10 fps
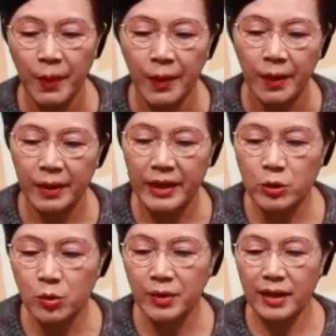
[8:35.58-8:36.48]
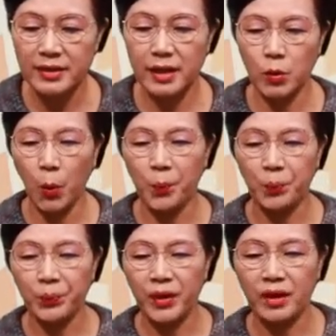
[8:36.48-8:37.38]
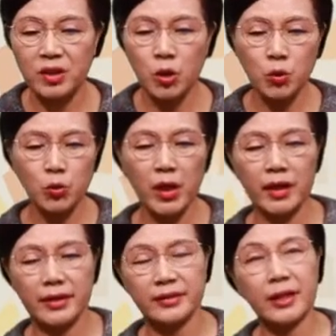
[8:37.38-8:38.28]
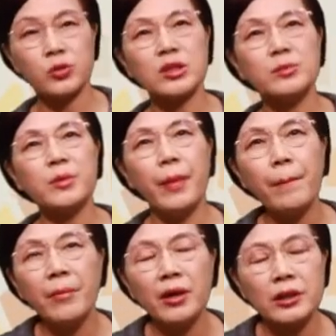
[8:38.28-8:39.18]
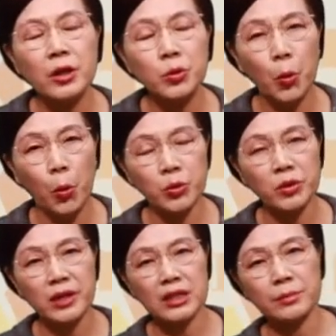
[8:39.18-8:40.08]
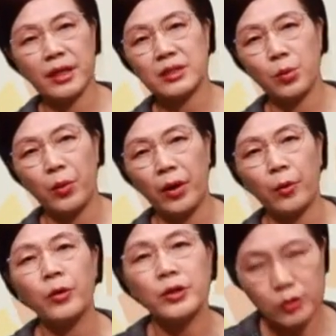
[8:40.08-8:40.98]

아, 예수님 당시에도 어, 천국에 대해서 예수님이 맨 먼저 오셔서 하신 말씀이 뭐예요?